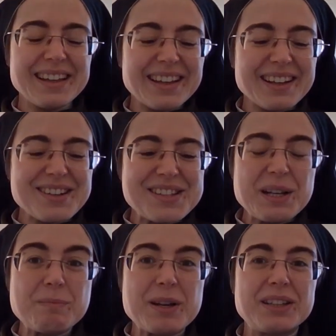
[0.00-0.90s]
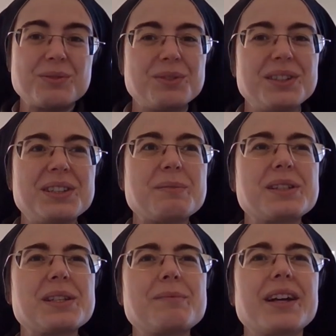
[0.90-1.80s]
E così le beatitudini
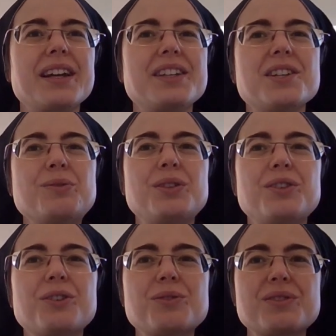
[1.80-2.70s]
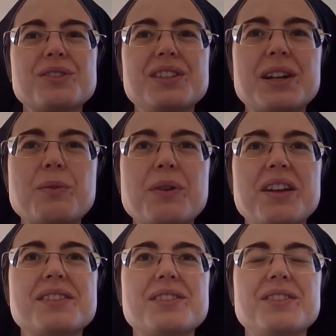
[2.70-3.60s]
mi sembra che ci aiutino a custodire
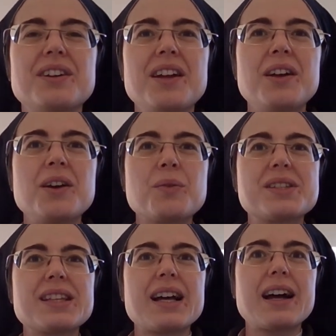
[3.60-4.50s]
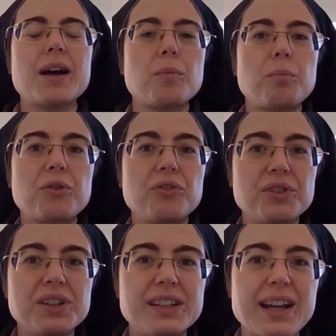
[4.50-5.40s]
questo, questa
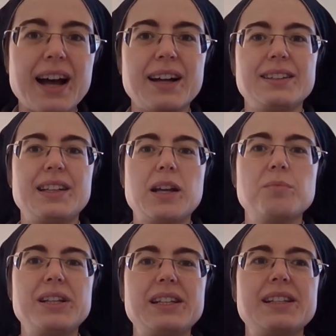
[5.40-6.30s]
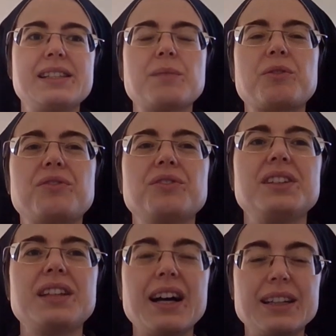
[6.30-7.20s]
profondità della bellezza,
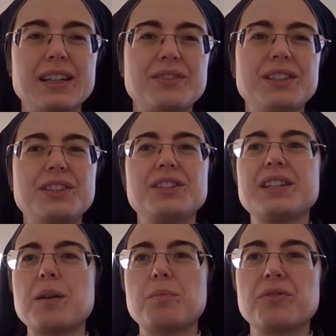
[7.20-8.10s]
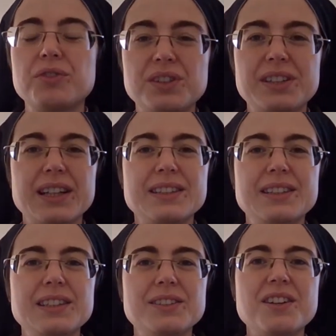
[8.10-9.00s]
profondità della felicità, profondità
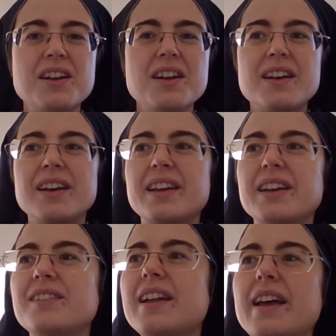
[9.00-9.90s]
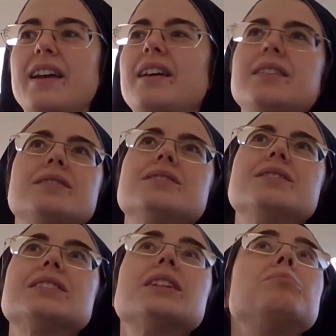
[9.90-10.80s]
di Dio, che non è
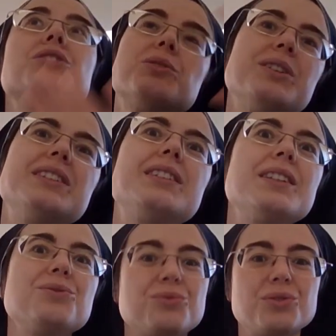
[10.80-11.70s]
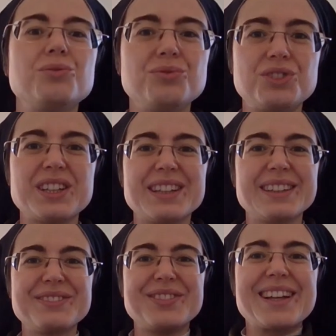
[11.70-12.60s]
semplicemente tutto
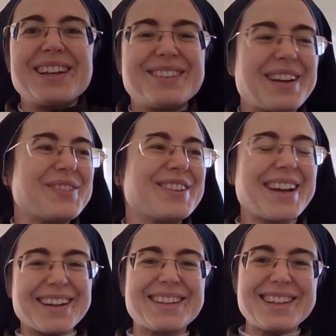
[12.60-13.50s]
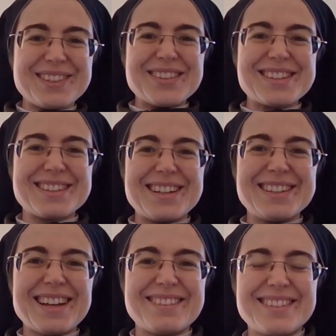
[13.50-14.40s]
luce, perché non ha più neanche
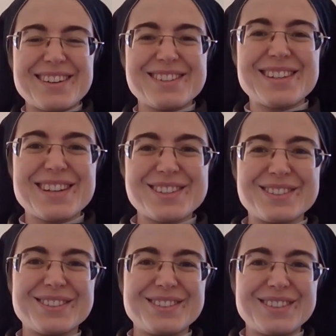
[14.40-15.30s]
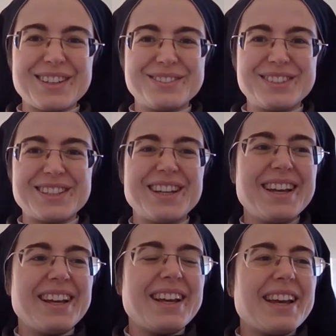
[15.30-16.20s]
tridimensionalità una cosa che è solo tutta luce.
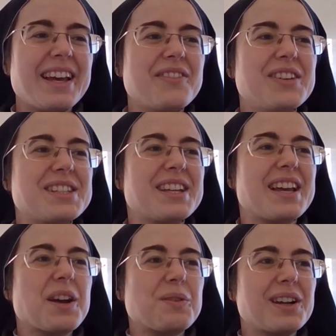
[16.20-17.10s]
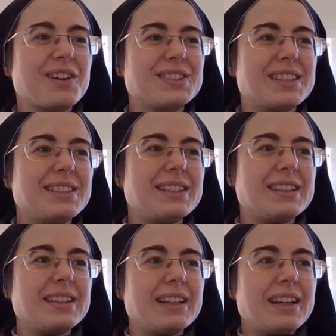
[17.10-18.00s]
E invece è qualcosa
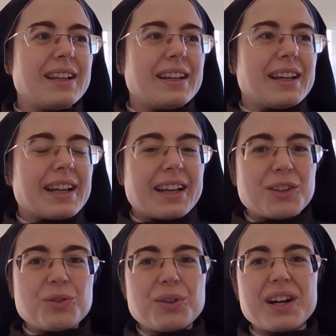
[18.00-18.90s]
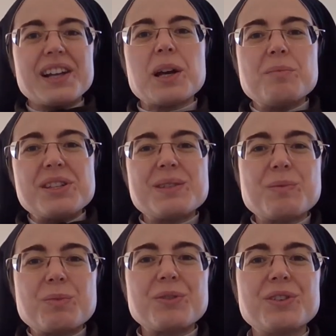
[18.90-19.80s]
di, che tocca gli abissi
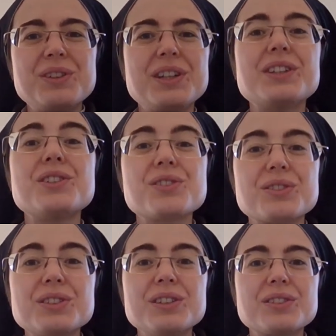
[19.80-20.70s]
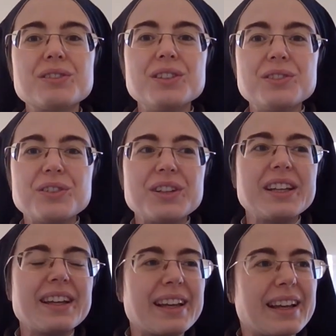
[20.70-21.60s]
più profondi che ci sono dentro di
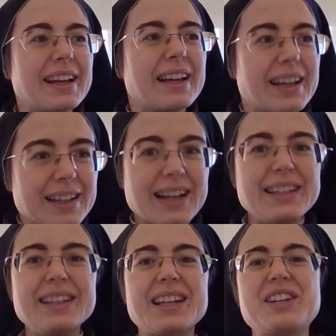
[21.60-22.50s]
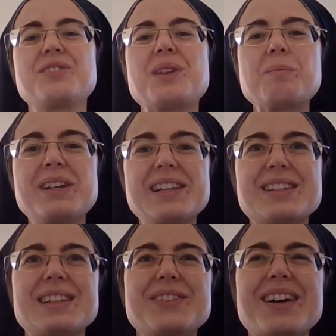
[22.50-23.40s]
noi e da lì nasce una
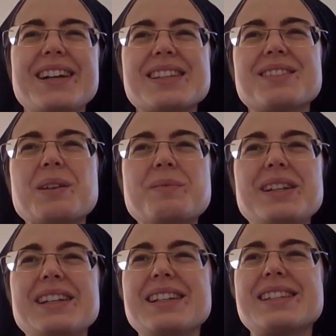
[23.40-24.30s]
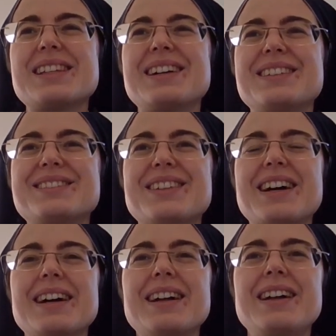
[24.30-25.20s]
bellezza diversa, una bellezza e
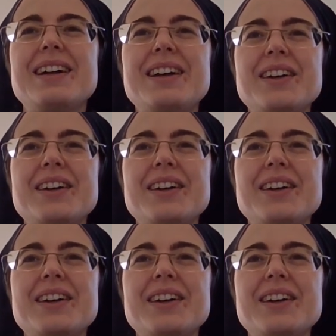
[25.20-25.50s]
una